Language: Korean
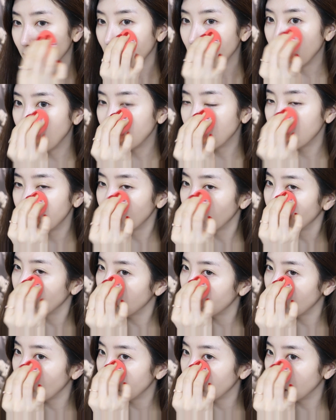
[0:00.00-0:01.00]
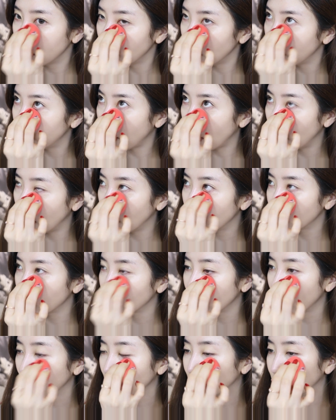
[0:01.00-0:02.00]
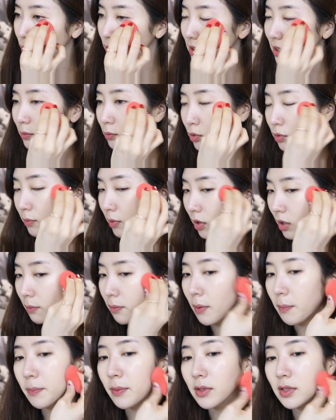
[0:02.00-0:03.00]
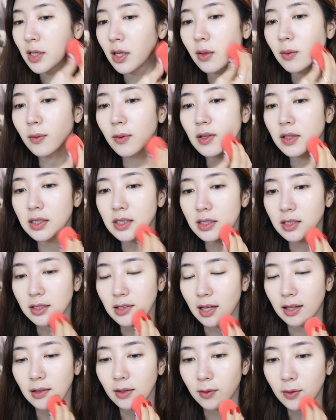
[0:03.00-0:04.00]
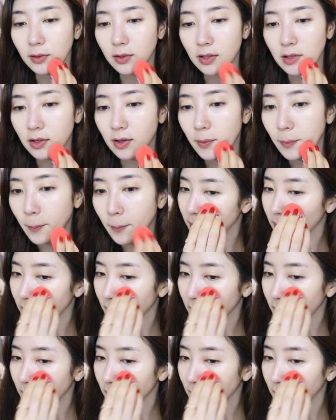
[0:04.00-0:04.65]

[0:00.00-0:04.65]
이미 스트롭 크림을 발라줘서 굳이 물먹인 퍼프를 사용하지는 않았거든요.